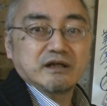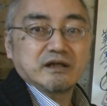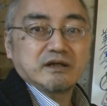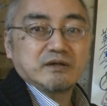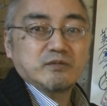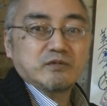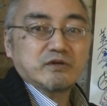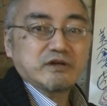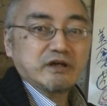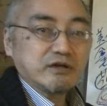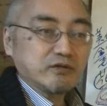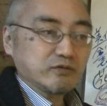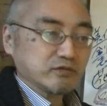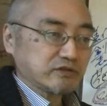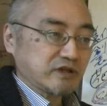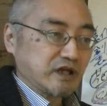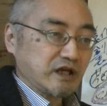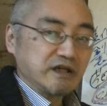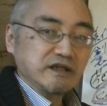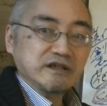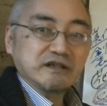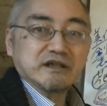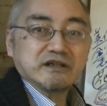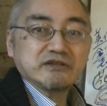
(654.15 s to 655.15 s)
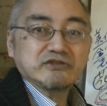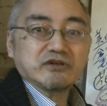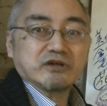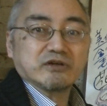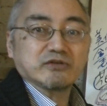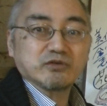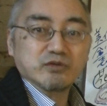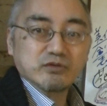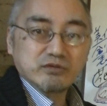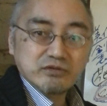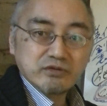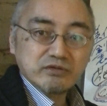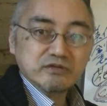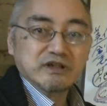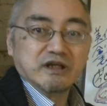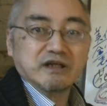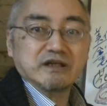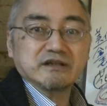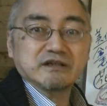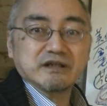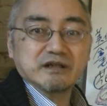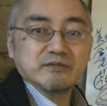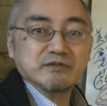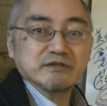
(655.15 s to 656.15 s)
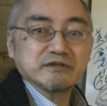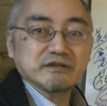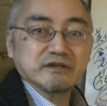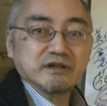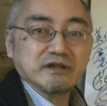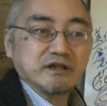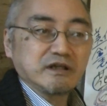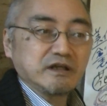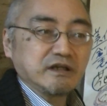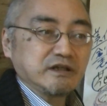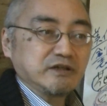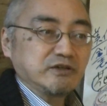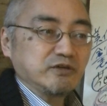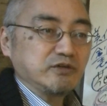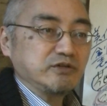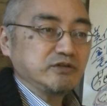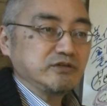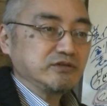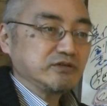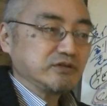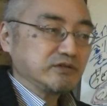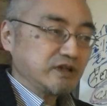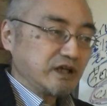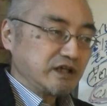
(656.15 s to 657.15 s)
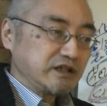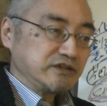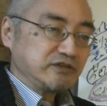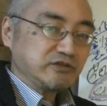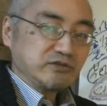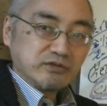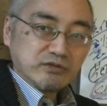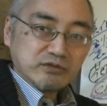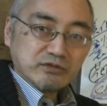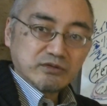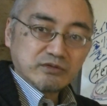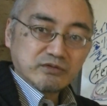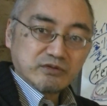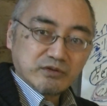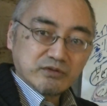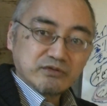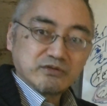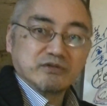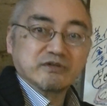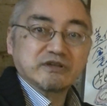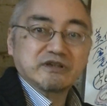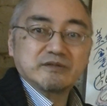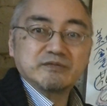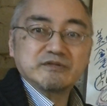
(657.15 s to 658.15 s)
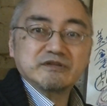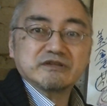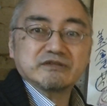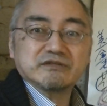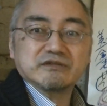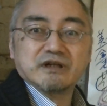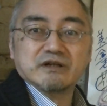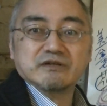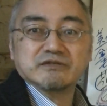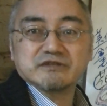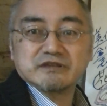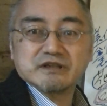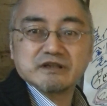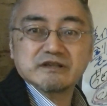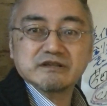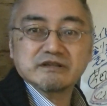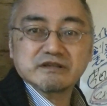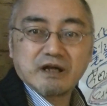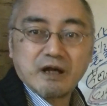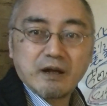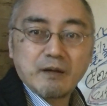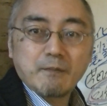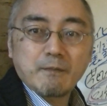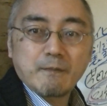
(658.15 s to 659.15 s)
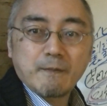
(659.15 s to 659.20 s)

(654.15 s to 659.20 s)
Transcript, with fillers: もう結構大変な人がどんどん大変になりますね余裕のない人ほどどんどん厳しくなるんじゃないですか